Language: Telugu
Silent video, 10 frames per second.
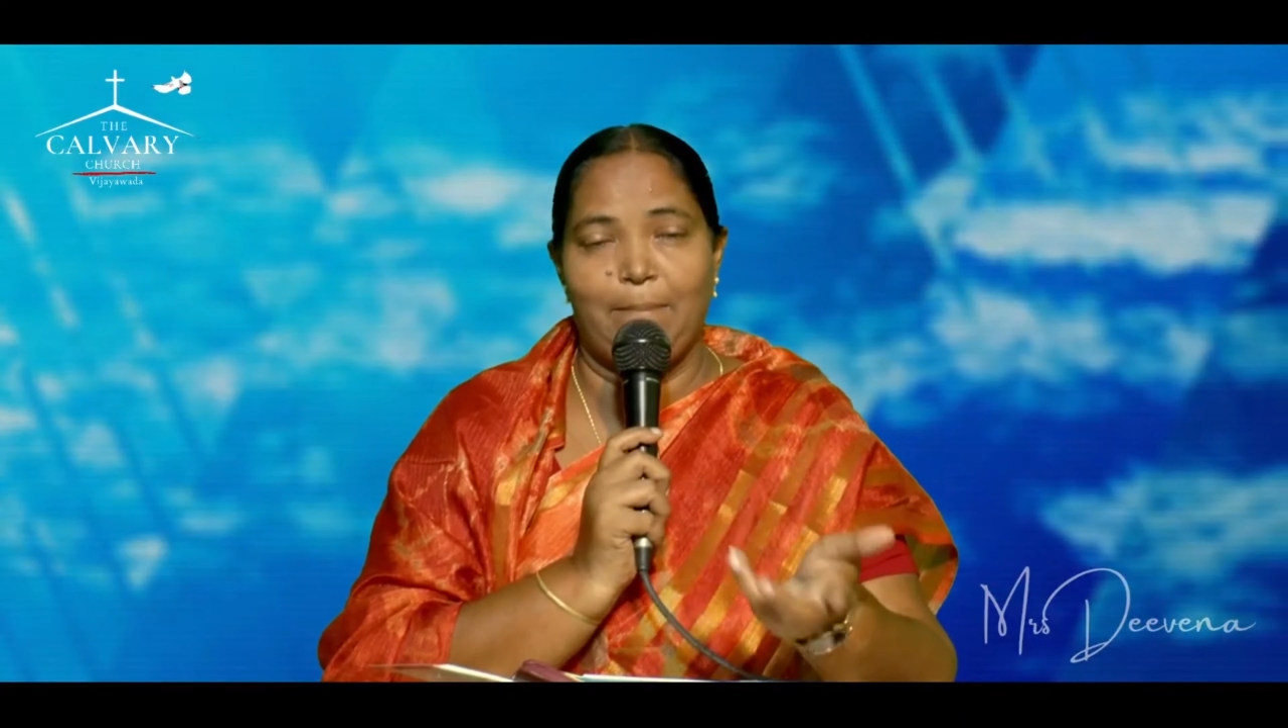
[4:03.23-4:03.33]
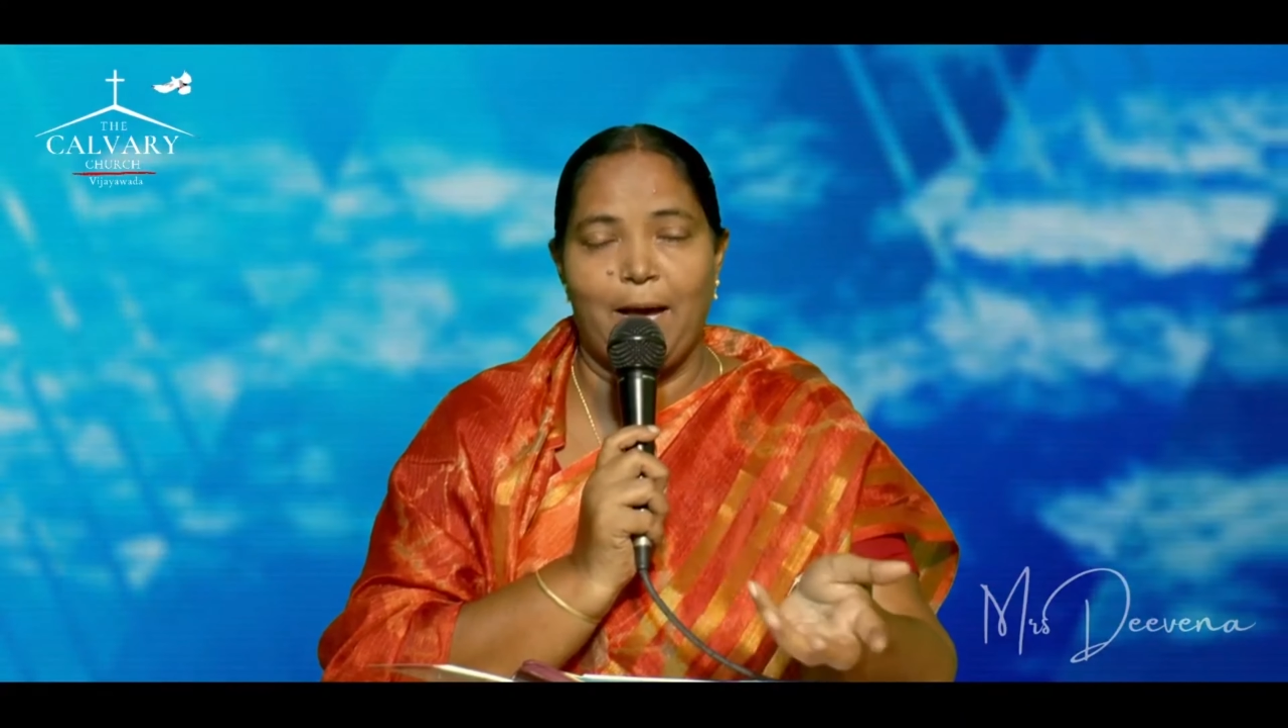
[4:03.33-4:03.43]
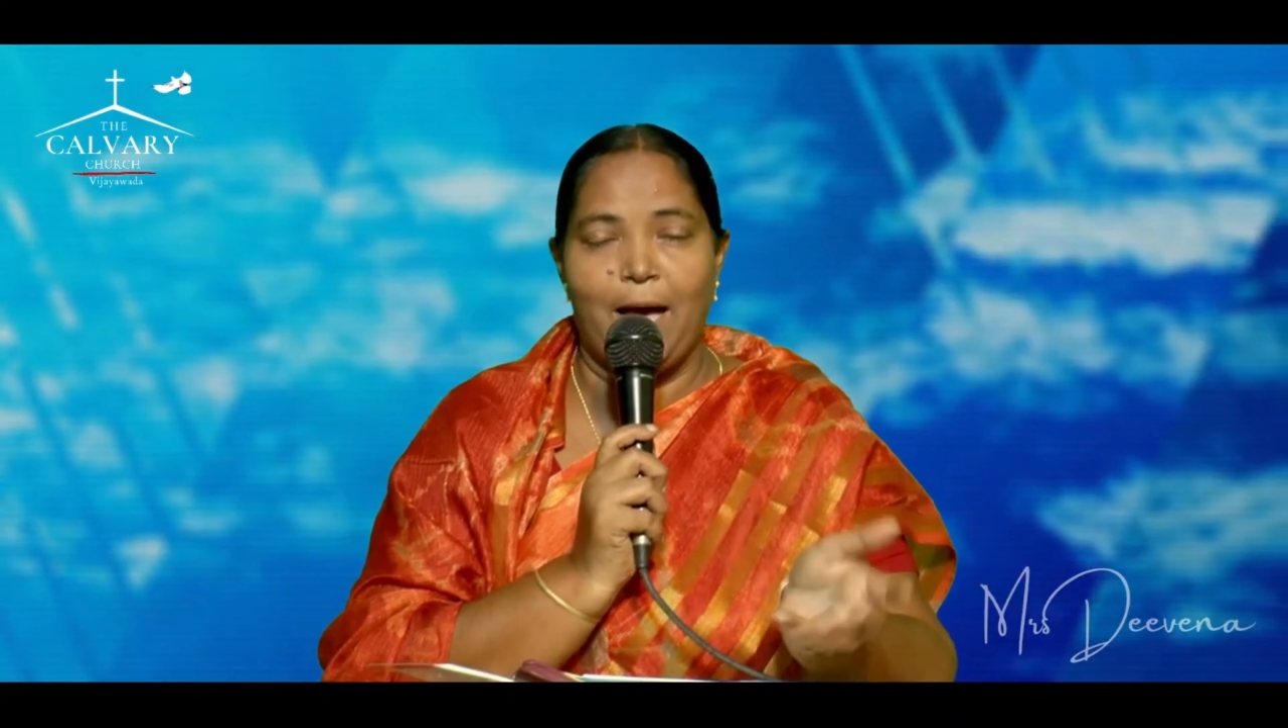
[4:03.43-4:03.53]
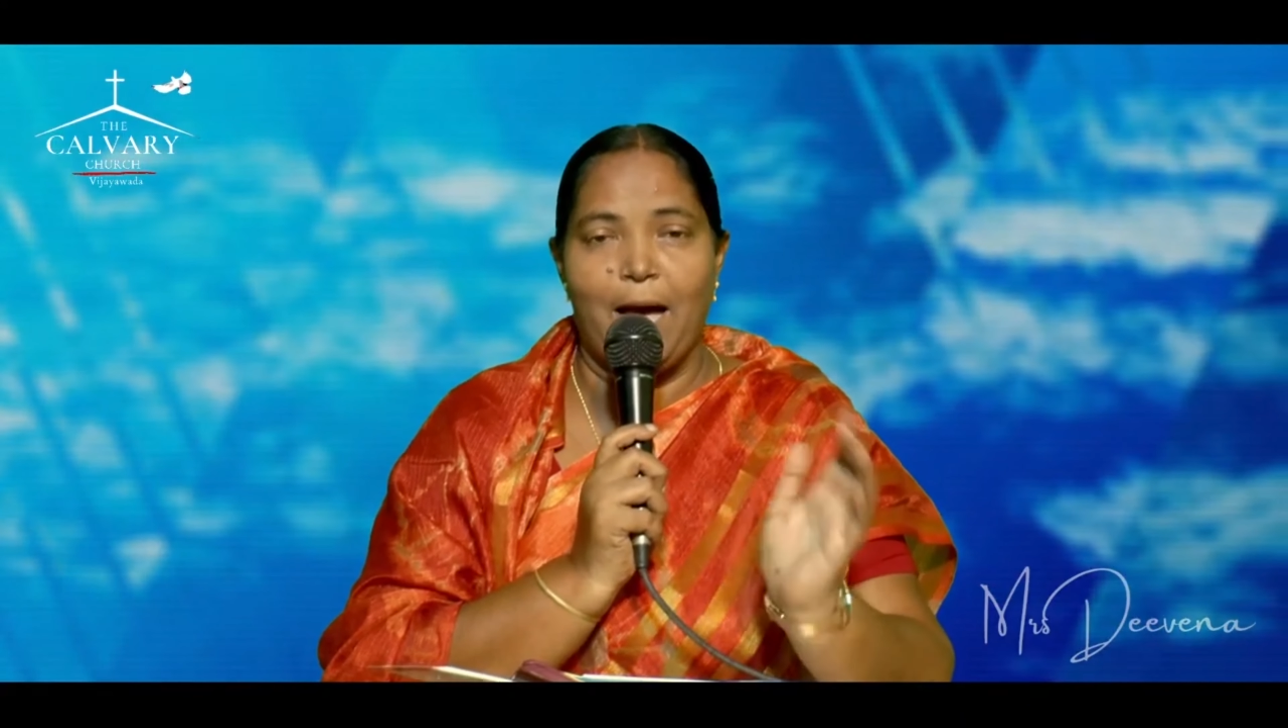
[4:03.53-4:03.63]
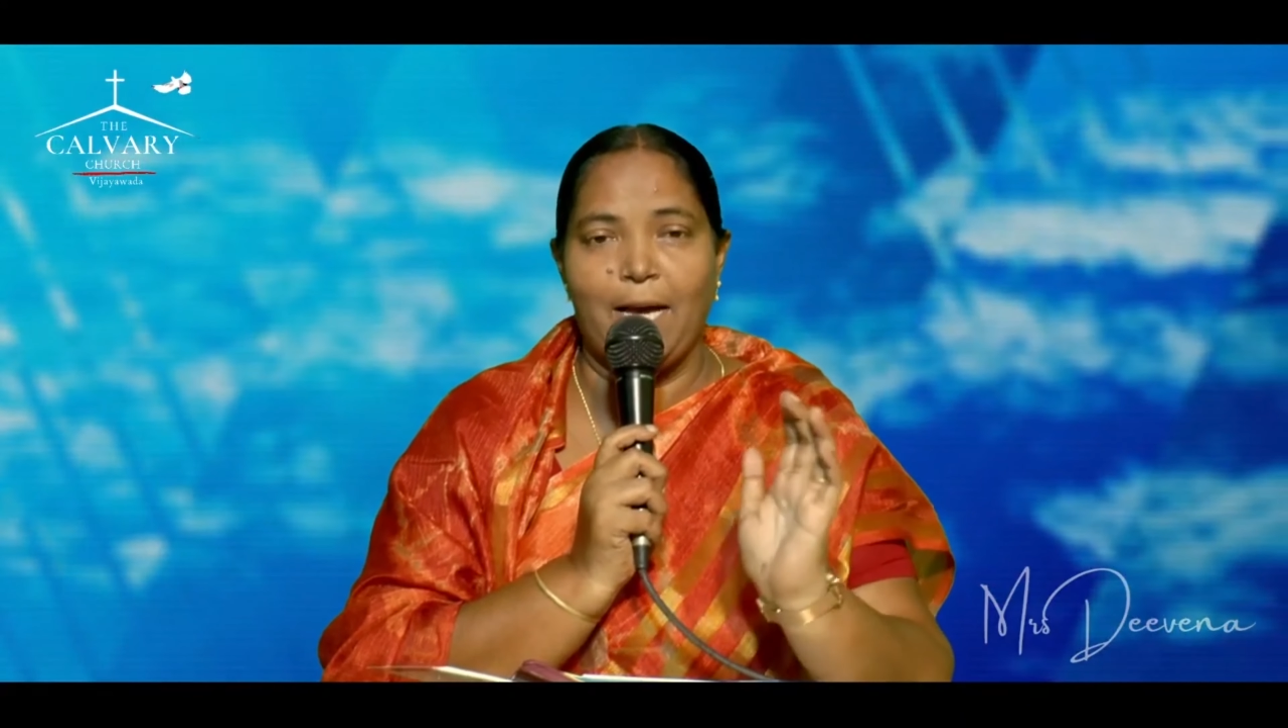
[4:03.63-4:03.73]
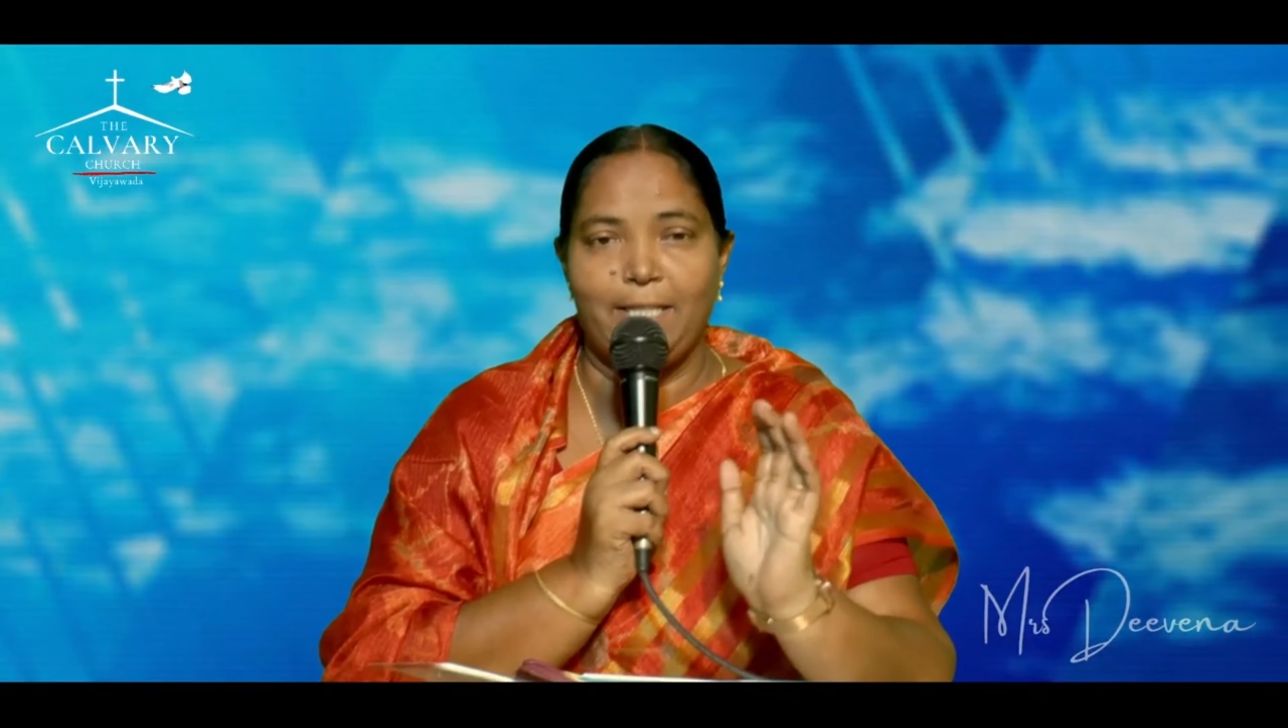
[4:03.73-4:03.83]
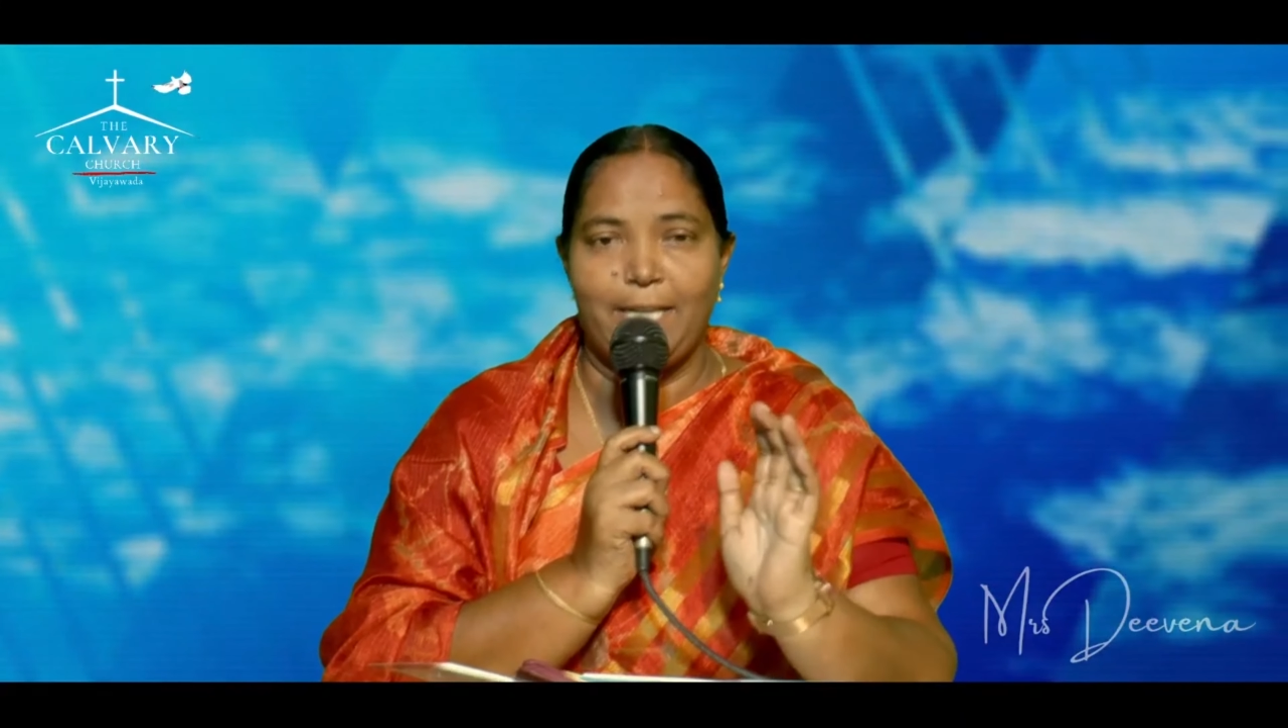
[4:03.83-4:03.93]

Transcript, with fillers: బాగా